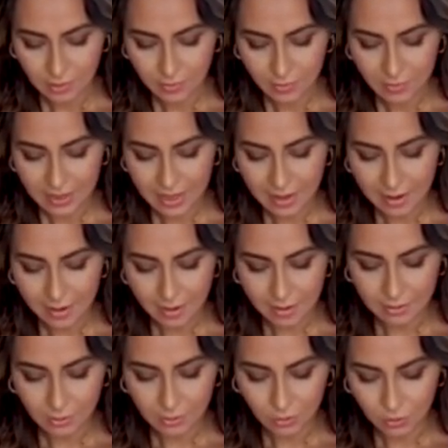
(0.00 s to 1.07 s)
ملعقه
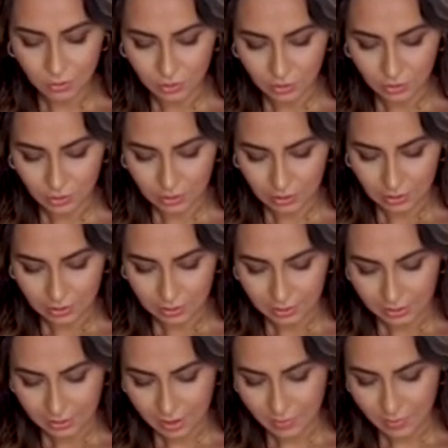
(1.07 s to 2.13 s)
تكون
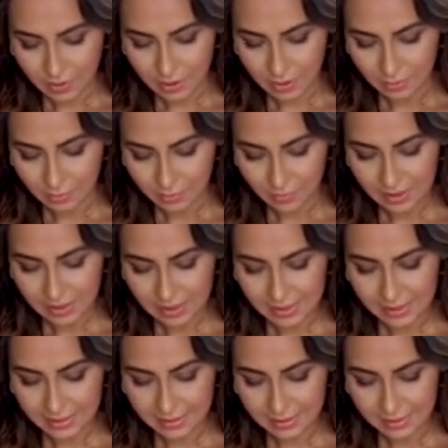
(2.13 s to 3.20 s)
كبيره من
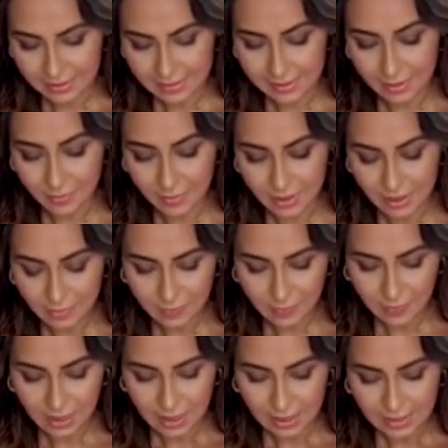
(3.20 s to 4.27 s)
زيت السمسم
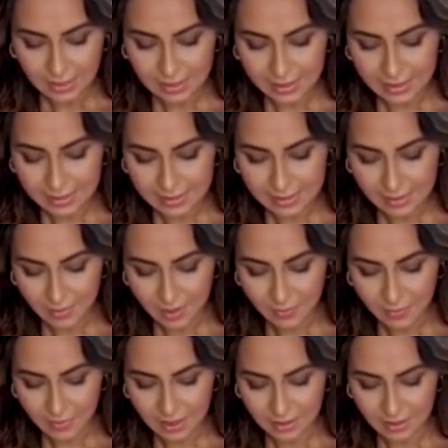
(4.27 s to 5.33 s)
زيت السمسم
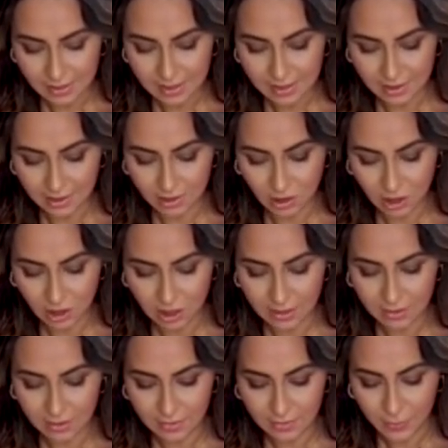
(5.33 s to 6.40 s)
هي زيت
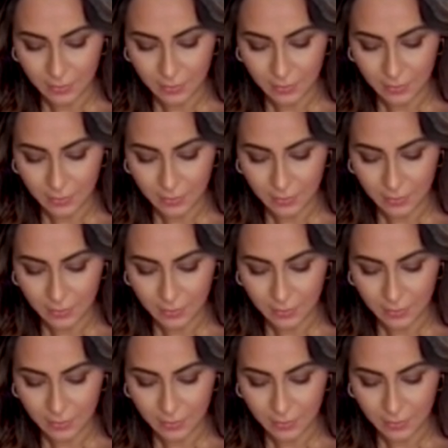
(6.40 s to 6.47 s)
الزنجلان